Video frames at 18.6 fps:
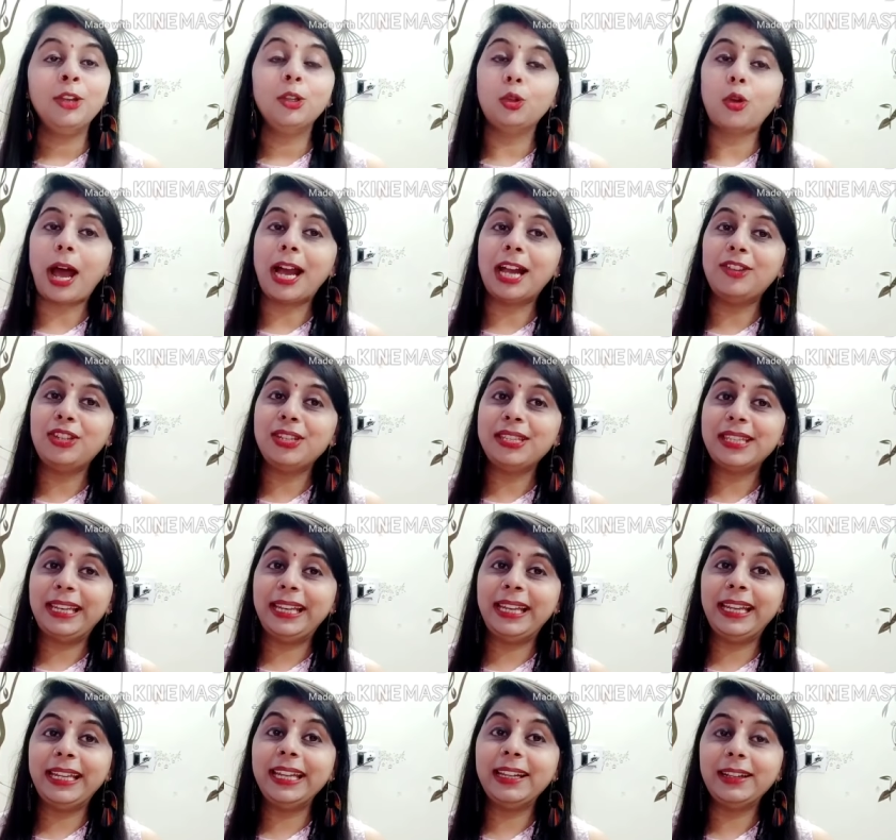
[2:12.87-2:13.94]
तो आज इस
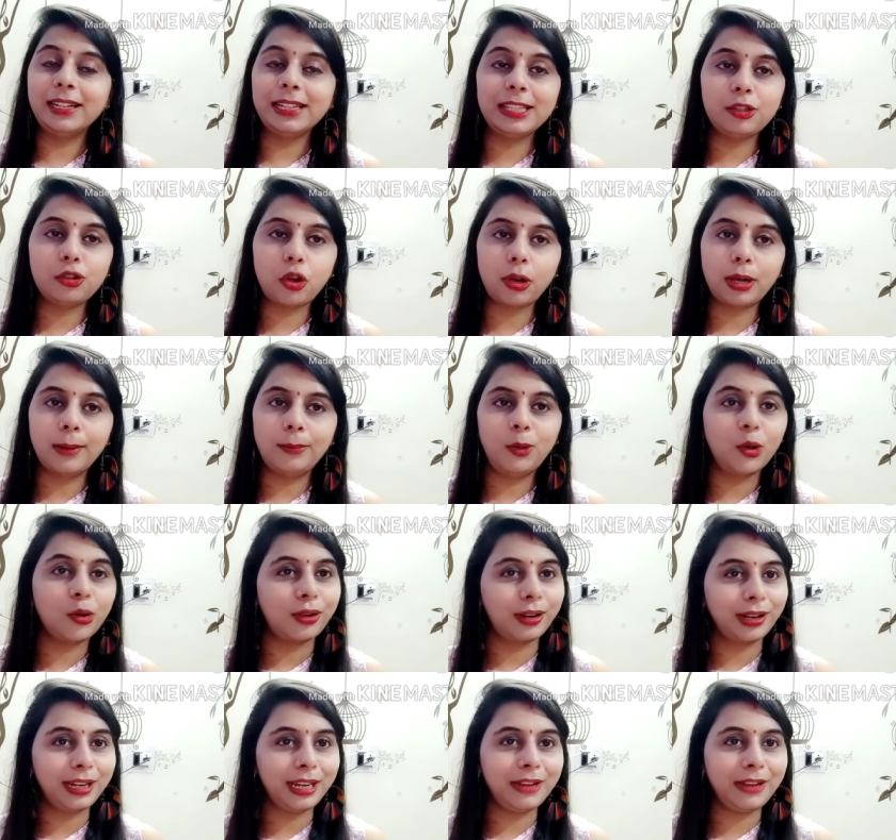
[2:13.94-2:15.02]
तरीके की गर्ल्स टॉक हम लोग
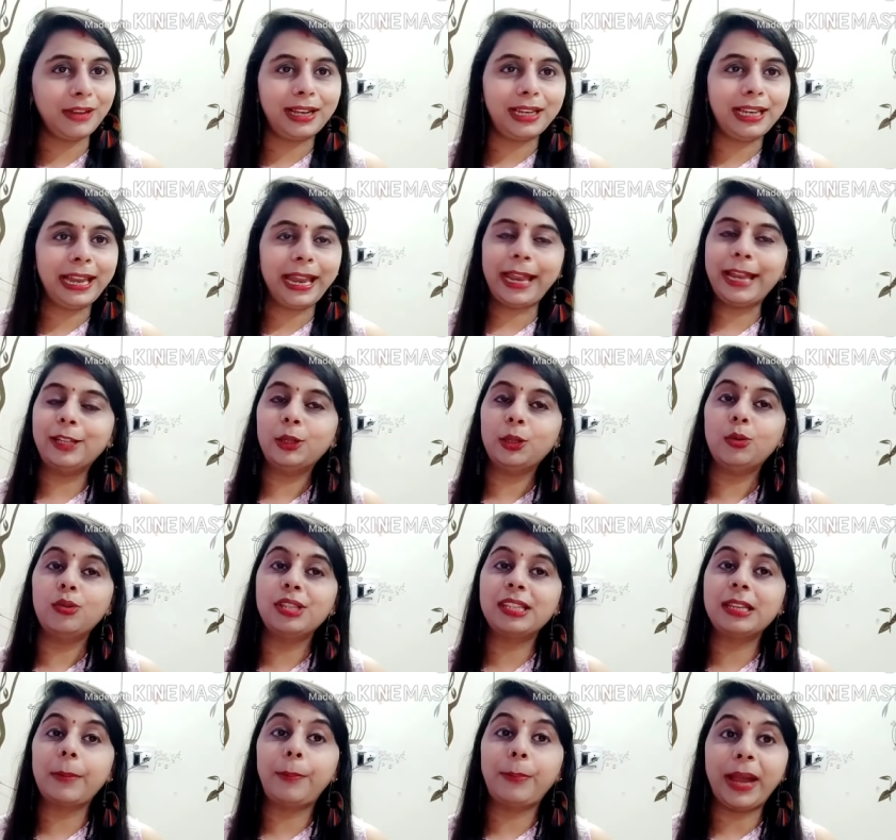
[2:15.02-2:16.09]
करने वाले हैं तो
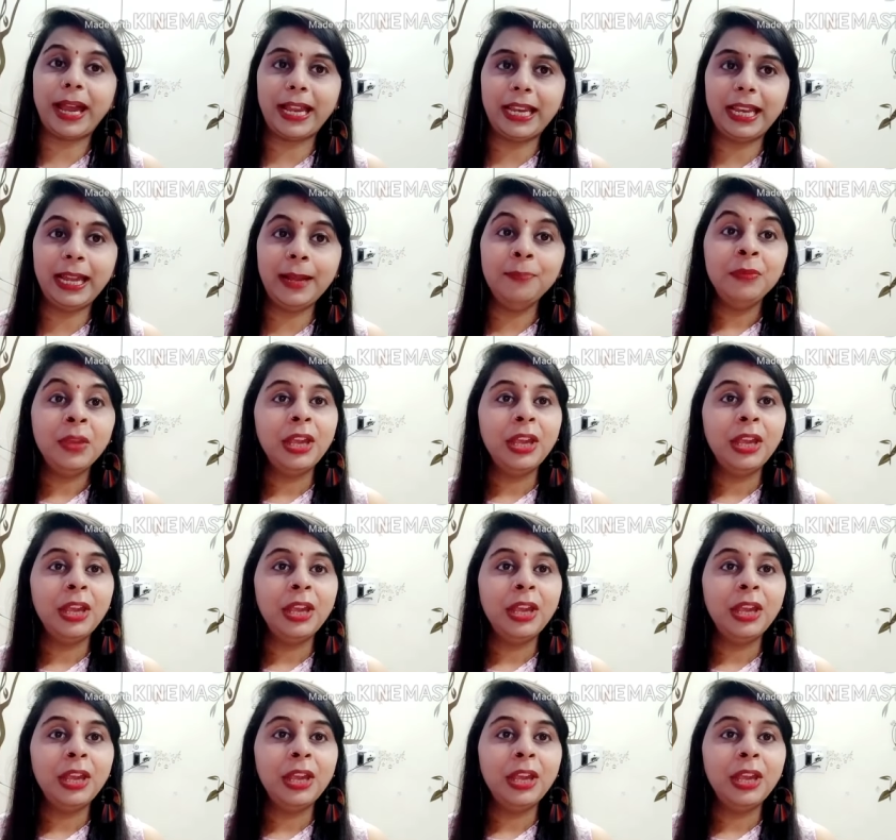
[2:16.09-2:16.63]
उससे पहले